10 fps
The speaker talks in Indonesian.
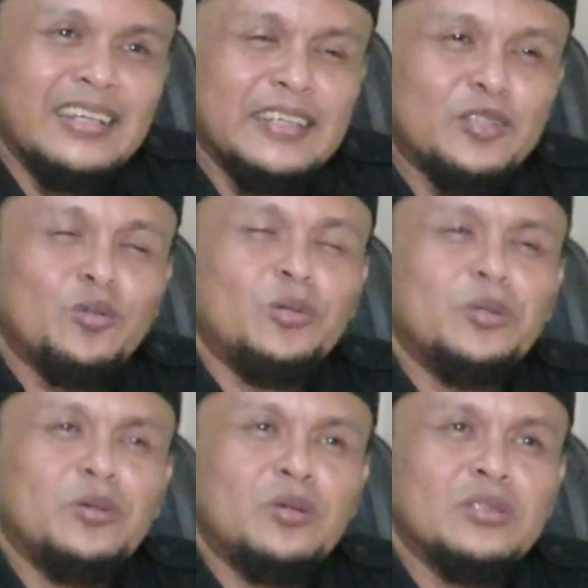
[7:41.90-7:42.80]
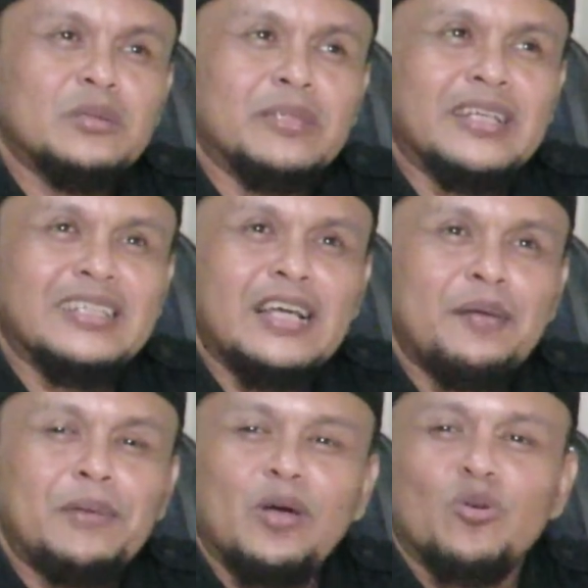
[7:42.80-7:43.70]
Itu
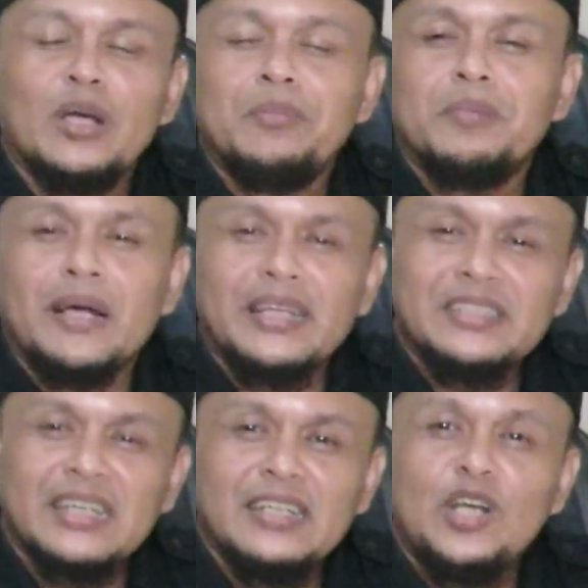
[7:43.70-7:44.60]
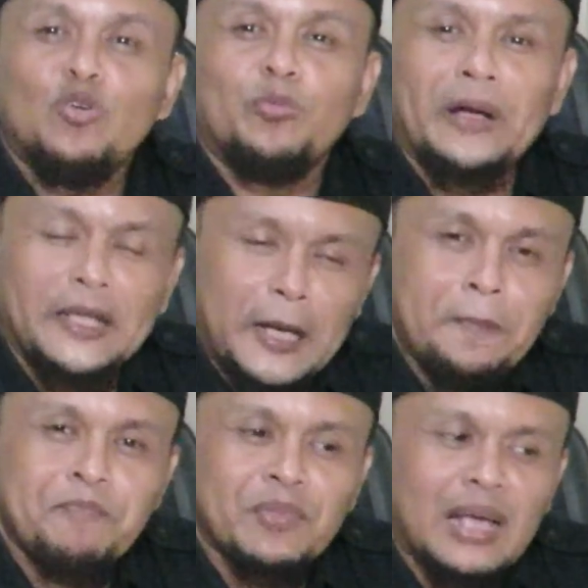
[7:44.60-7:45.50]
sebenarnya melakukan berbagai cara dan
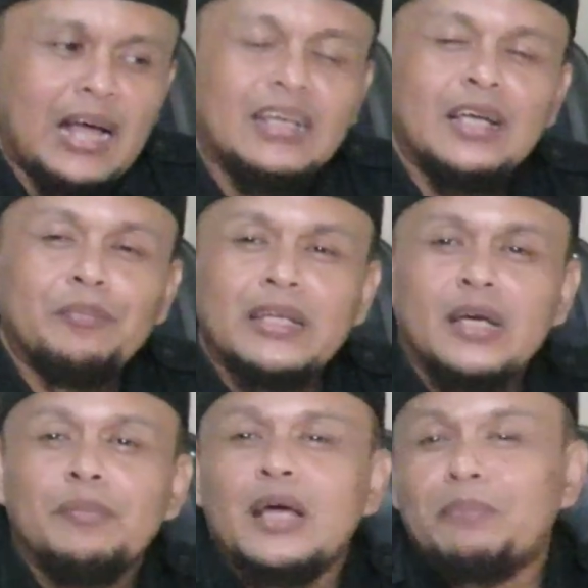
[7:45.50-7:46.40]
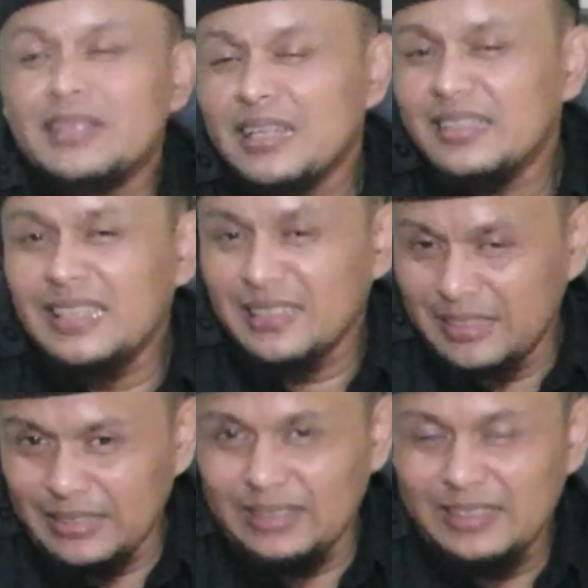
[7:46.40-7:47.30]
upaya agar mereka mendapatkan
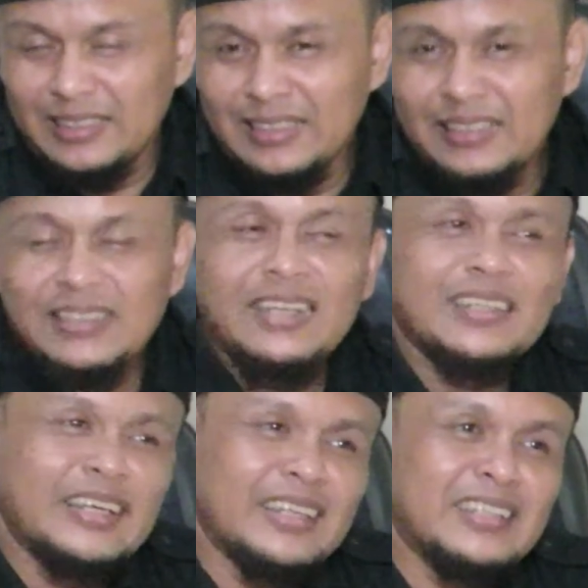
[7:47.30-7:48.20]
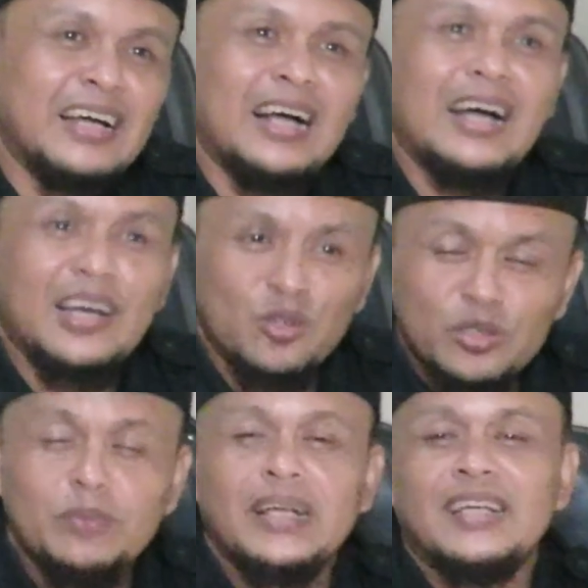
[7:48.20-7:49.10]
target. Target yang
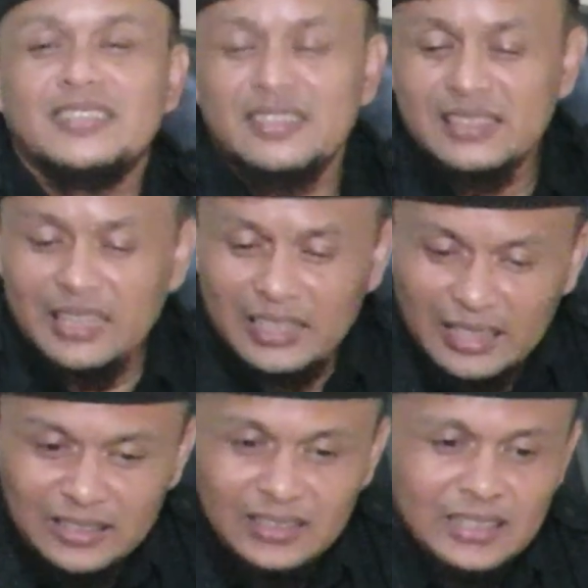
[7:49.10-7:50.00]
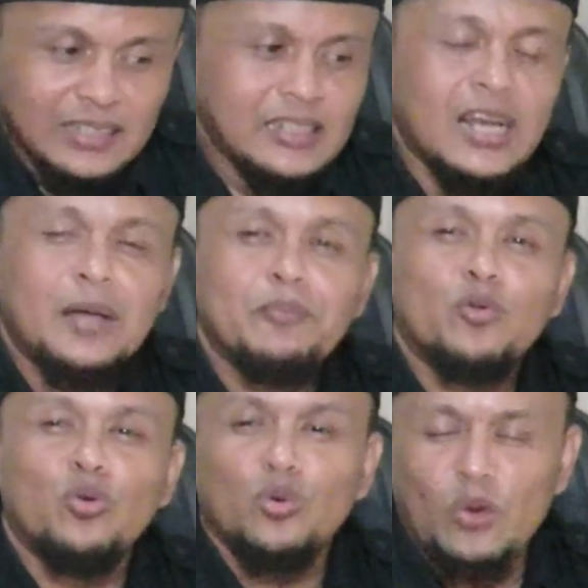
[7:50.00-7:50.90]
harus mereka selesaikan dalam
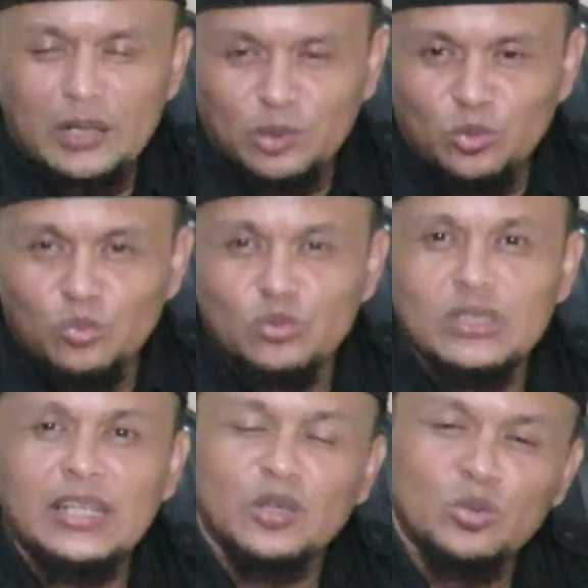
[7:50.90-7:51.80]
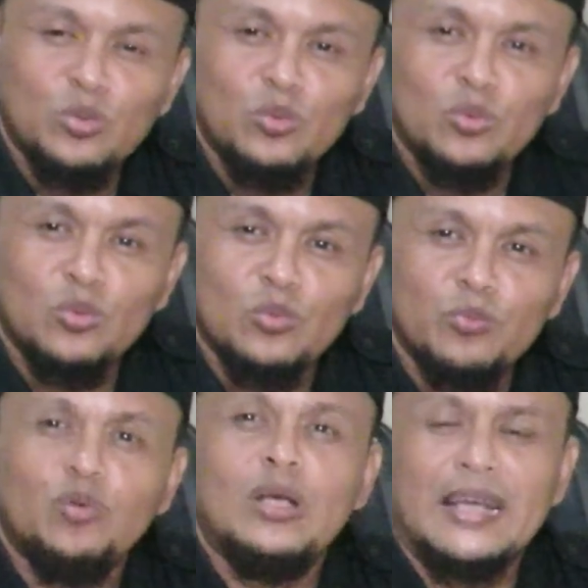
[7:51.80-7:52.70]
kurun waktu satu
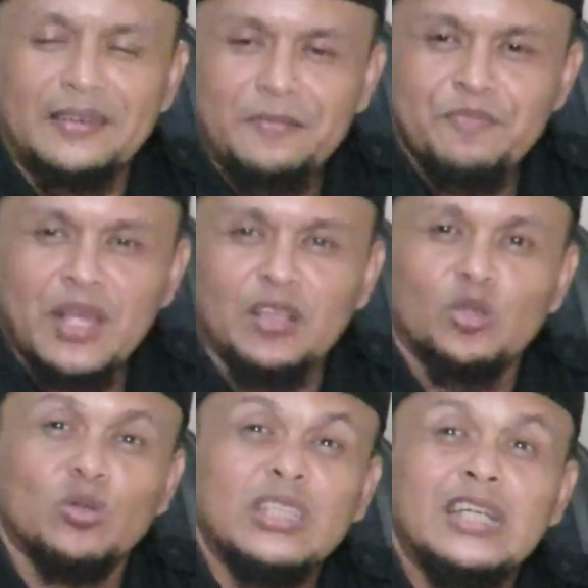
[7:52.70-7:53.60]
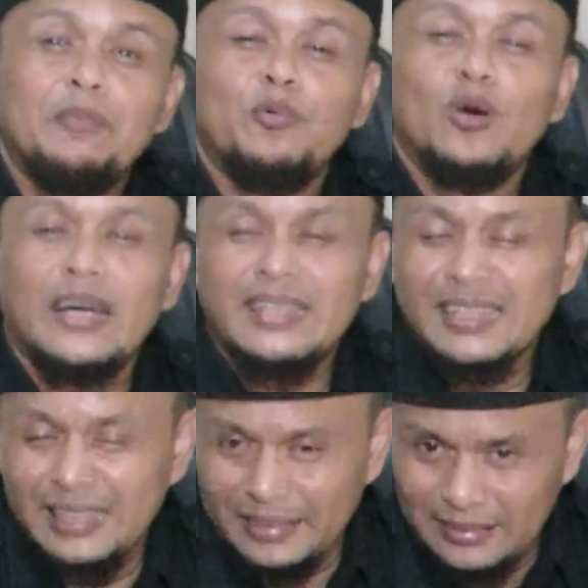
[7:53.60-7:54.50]
bulan atau 30
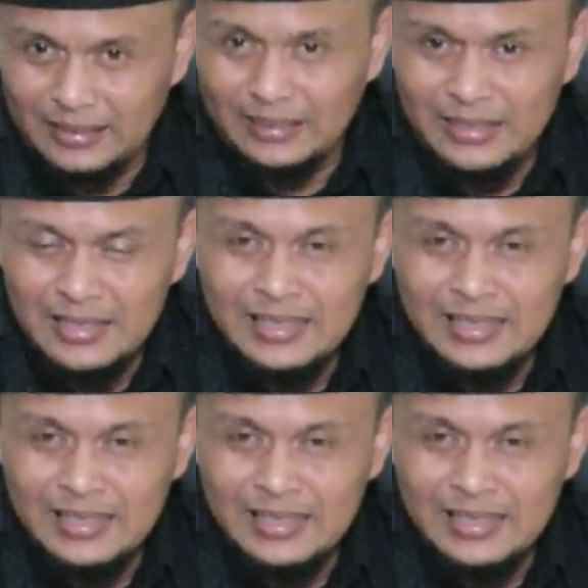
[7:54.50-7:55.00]
hari kalender.